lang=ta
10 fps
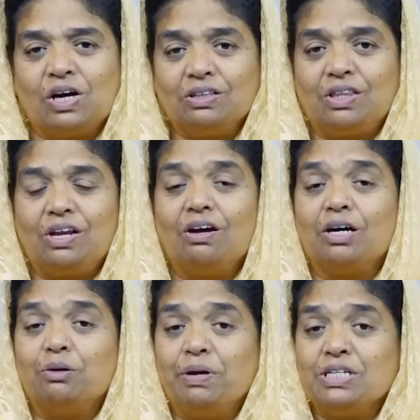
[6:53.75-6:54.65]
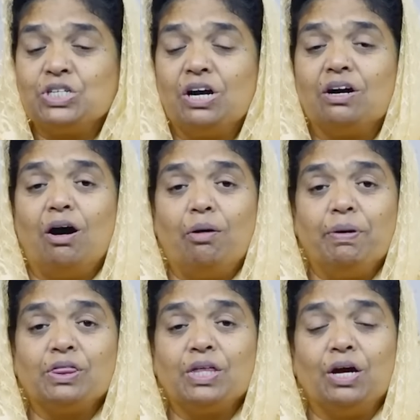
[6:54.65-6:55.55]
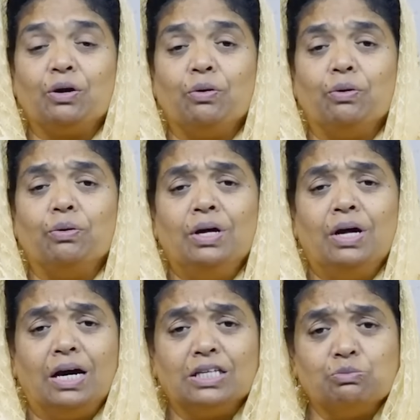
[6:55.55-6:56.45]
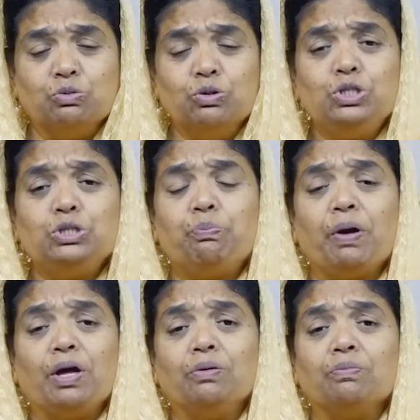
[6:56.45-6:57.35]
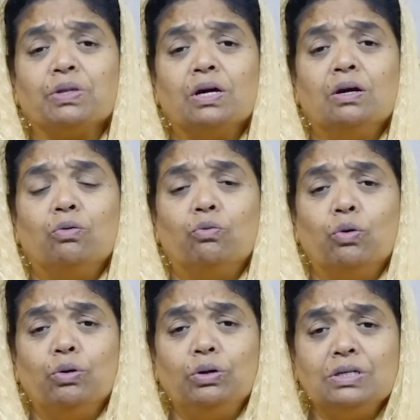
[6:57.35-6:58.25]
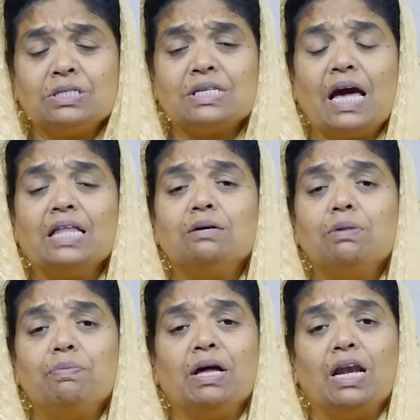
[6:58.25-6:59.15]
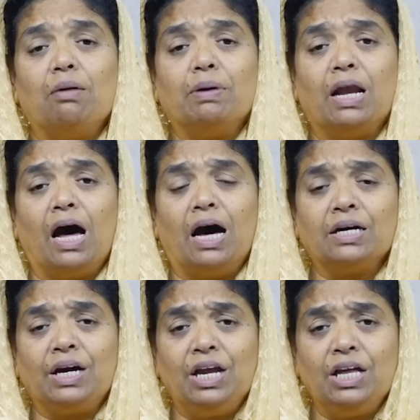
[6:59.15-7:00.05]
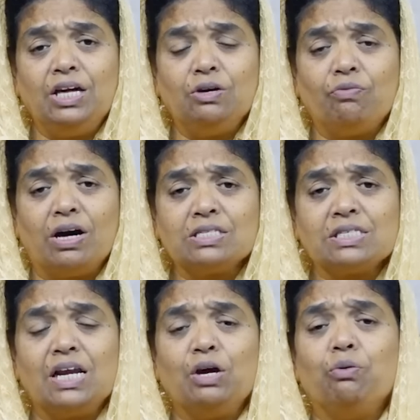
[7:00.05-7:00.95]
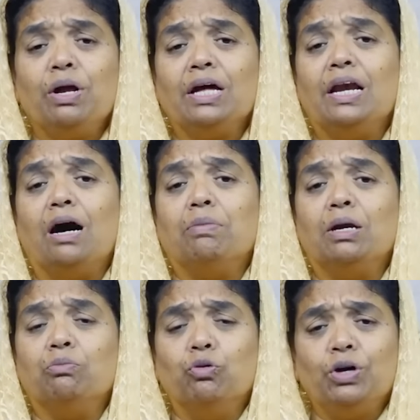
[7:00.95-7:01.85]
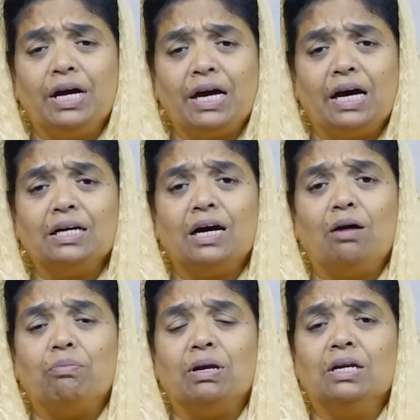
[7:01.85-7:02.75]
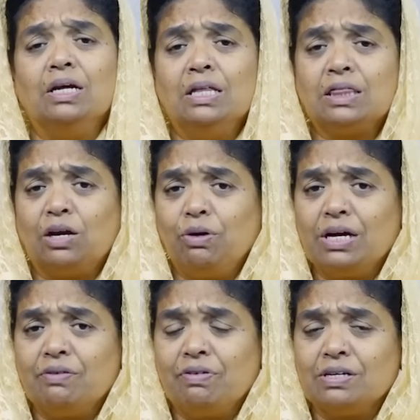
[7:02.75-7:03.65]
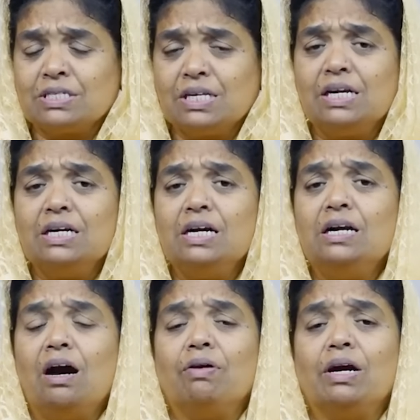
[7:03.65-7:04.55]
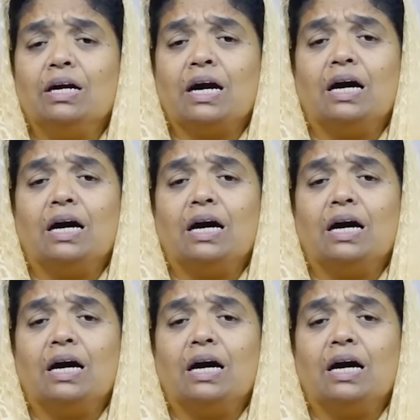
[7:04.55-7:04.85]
சாத்ராக் மேஷாக் ஆபித்தினேகோ அந்த மூன்று பேரும் ஒரு சேதமும் இல்லாமல் அக்கினியின் வாசனை கூட இல்லாமல் முடி கருகாமல் தன்னுடைய வஸ்திரங்கள் அவர்கள்